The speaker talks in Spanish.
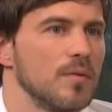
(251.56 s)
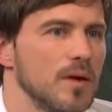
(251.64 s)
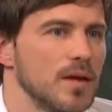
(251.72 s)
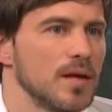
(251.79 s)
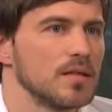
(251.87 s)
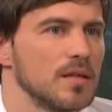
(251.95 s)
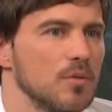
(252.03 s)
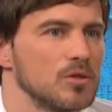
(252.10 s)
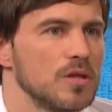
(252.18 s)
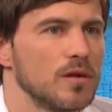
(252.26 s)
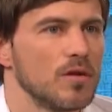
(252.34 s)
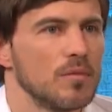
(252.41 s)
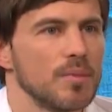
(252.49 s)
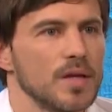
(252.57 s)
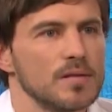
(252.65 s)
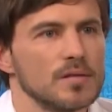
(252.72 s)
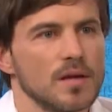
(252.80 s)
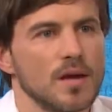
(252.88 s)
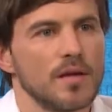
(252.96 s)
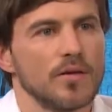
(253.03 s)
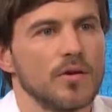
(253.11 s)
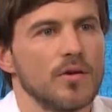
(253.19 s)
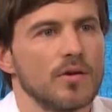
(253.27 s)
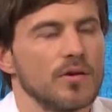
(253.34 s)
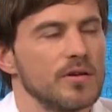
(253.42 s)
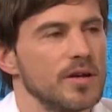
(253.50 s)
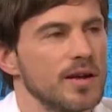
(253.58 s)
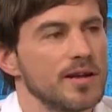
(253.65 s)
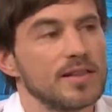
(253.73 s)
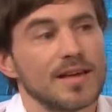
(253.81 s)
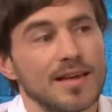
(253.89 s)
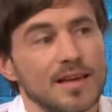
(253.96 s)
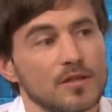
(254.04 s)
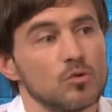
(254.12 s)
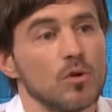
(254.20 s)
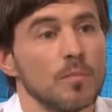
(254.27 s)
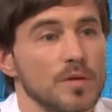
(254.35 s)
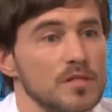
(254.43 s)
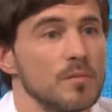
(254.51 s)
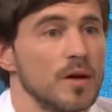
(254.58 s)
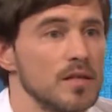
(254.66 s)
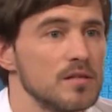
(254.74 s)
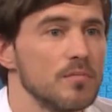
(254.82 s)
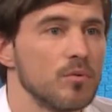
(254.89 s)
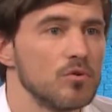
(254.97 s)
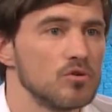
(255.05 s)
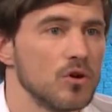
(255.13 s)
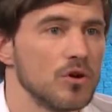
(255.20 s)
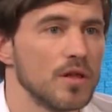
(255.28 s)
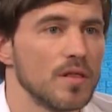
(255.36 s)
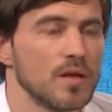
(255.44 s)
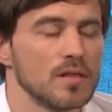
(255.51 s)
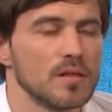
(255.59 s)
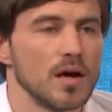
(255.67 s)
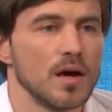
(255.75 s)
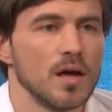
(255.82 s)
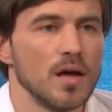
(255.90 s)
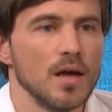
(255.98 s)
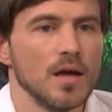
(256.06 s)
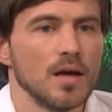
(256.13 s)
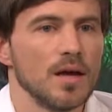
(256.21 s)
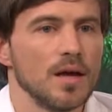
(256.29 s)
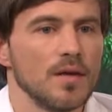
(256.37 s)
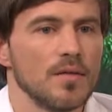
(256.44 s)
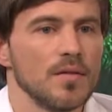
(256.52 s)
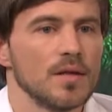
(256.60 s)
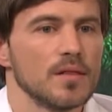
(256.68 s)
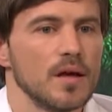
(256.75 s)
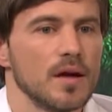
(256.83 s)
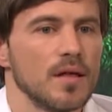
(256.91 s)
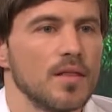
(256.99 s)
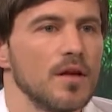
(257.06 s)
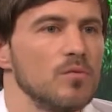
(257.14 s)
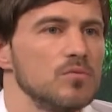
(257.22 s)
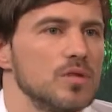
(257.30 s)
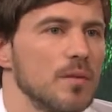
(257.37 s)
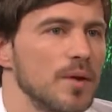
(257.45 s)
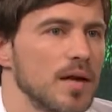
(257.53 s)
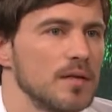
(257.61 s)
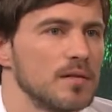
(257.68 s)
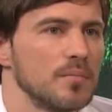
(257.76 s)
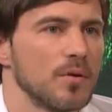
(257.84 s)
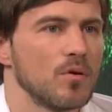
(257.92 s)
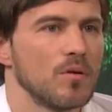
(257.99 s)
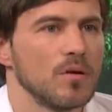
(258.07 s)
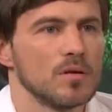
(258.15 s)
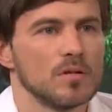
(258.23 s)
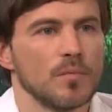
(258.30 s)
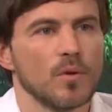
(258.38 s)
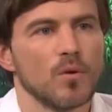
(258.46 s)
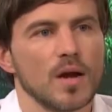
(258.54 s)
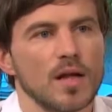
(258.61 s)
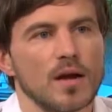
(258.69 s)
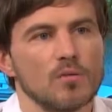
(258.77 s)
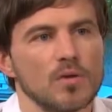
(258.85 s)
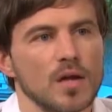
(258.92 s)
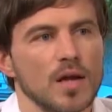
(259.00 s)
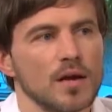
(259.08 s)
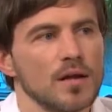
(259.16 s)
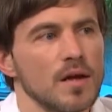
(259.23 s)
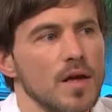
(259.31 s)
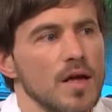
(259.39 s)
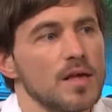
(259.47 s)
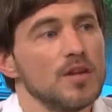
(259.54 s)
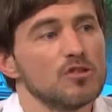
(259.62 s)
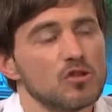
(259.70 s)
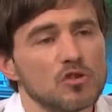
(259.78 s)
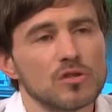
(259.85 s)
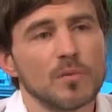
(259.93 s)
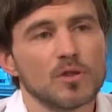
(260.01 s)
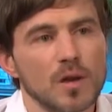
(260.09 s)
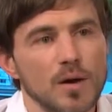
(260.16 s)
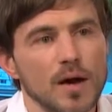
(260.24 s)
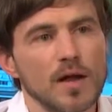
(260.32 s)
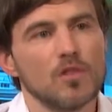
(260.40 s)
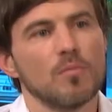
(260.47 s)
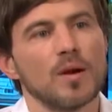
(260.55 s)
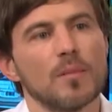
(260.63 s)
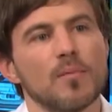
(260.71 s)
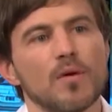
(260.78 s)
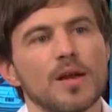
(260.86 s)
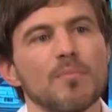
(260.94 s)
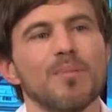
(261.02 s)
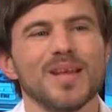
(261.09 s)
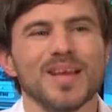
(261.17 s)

vive el que es el vocero de prensa de Rodríguez Larreta, quien es uno de los principales impulsores de esta, eh, de esta denuncia para que se, eh, se produzca la cautelar. Y nosotros estamos trabajando para poder